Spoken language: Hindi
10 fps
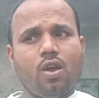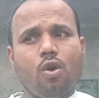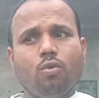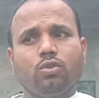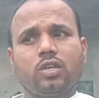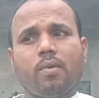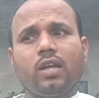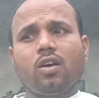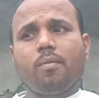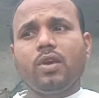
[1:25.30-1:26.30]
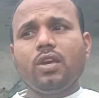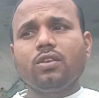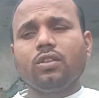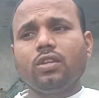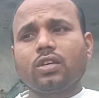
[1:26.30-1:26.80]
उसके बाद अभी
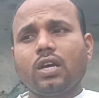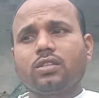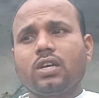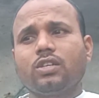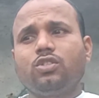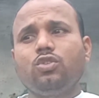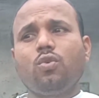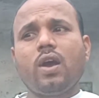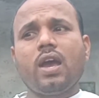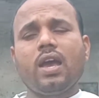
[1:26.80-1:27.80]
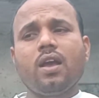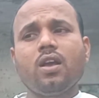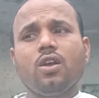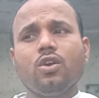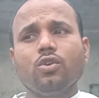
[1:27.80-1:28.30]
इसका इसका सी ओ e हैं
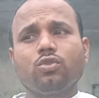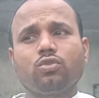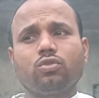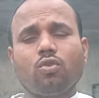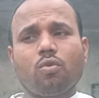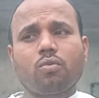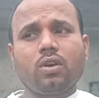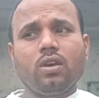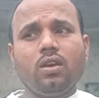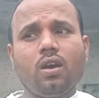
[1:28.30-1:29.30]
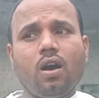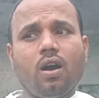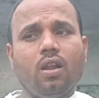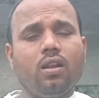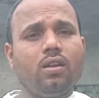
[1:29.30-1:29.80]
शौकी
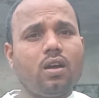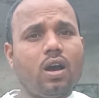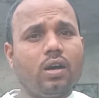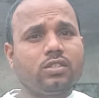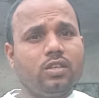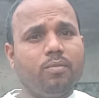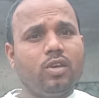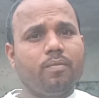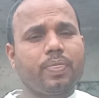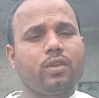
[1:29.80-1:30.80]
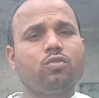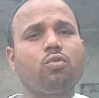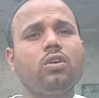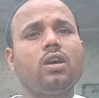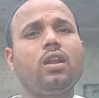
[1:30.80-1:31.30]
अल हसीमी
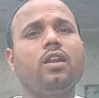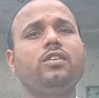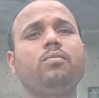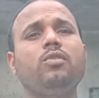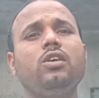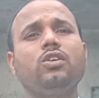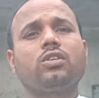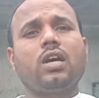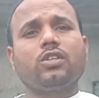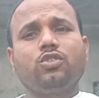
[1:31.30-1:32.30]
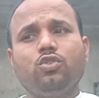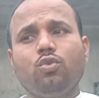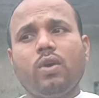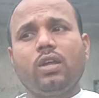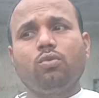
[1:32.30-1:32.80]
सोफ़ी अल रेशमी इसका सी
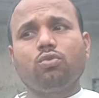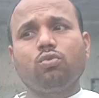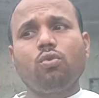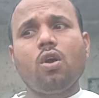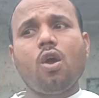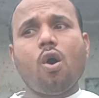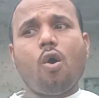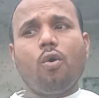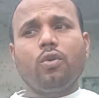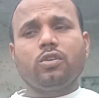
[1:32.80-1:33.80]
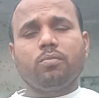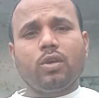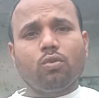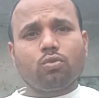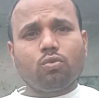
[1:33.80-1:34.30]
हैं दोस्तों और इसमें
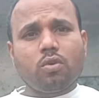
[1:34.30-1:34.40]
दोस्तों